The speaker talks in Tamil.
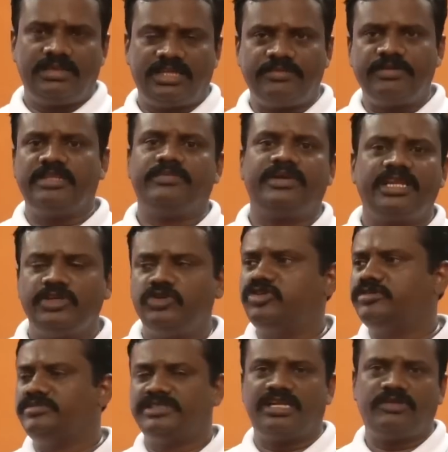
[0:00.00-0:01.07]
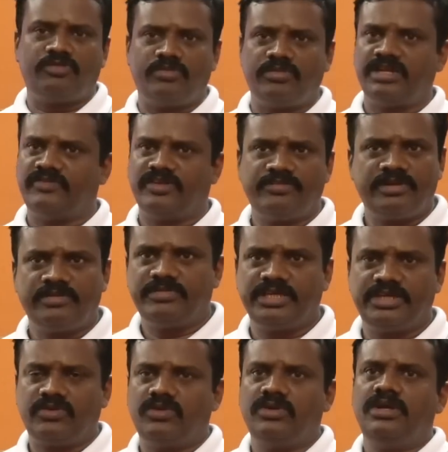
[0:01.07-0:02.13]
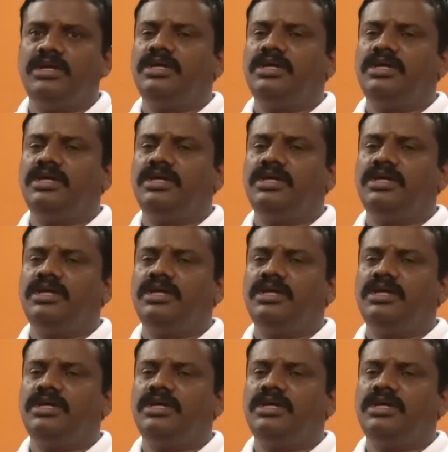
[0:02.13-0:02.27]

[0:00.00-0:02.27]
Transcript: நம்ம இது மாதிரி யூடியூப் சேனல் மூலமாக நம்ம விளம்பரம் பண்ணிக்கிறோம்